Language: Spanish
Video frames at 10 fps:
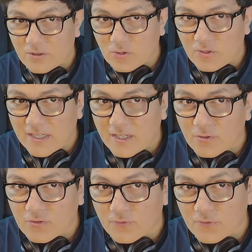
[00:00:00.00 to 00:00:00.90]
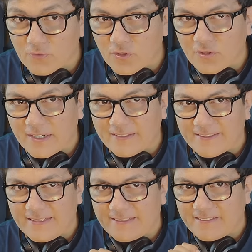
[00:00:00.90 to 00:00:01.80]
toda ilusión funcione,
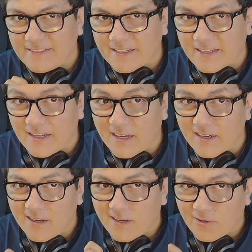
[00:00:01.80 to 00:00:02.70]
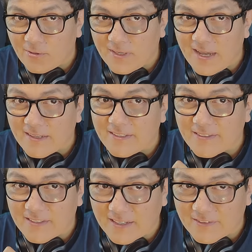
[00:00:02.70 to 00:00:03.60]
se necesita crear una
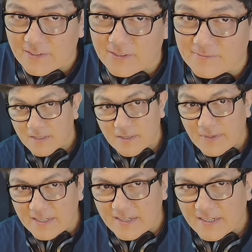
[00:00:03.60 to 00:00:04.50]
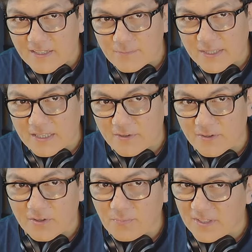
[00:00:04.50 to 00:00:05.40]
distracción, de manera que el
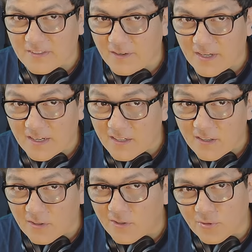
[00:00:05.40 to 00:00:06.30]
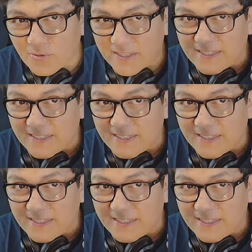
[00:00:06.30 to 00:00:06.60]
espectador no pueda saber lo que ocurre